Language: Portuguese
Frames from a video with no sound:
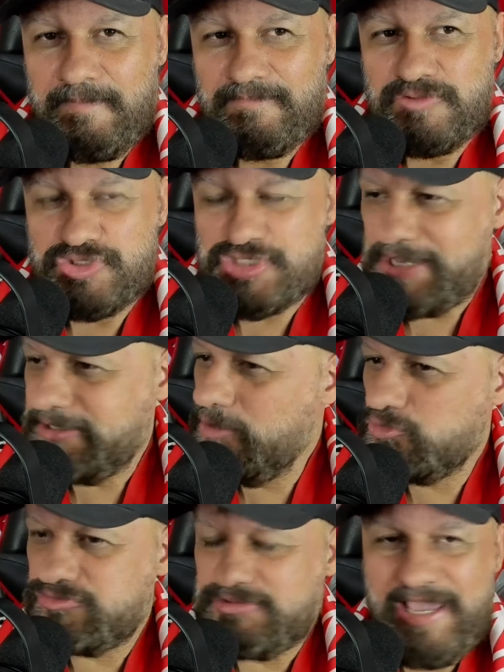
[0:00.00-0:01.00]
Já
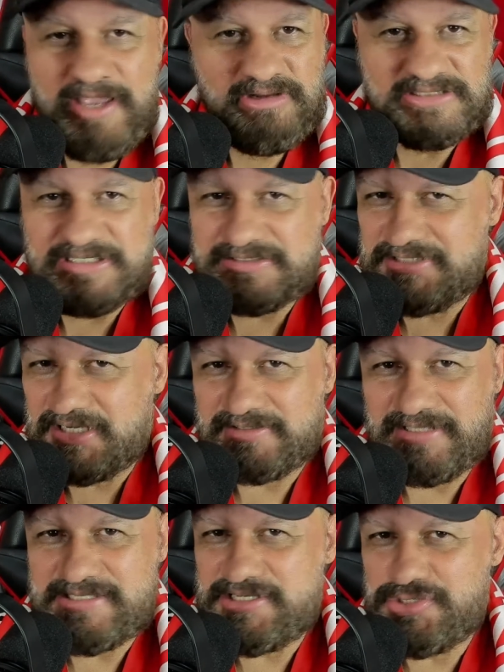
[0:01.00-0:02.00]
não tenho essa
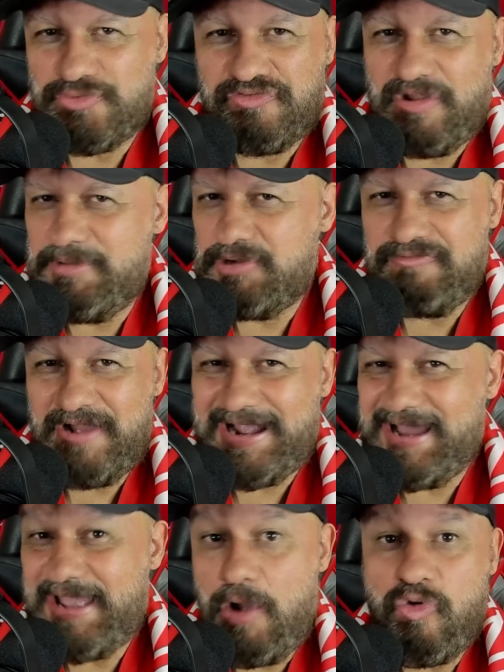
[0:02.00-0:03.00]
certeza de que o Flamengo vai
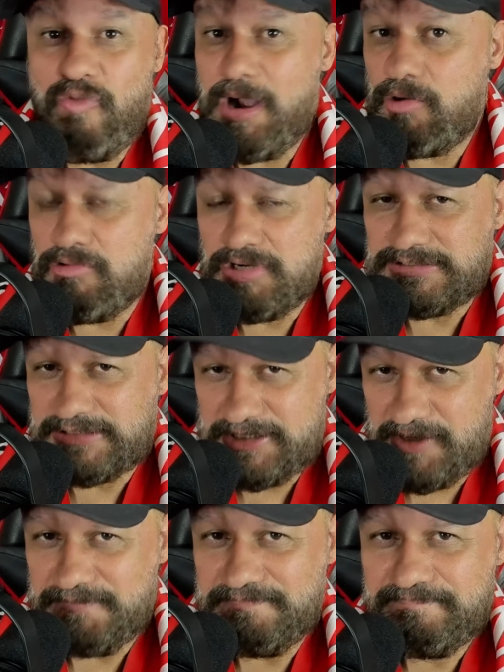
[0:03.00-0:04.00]
ganhar alguma coisa, não.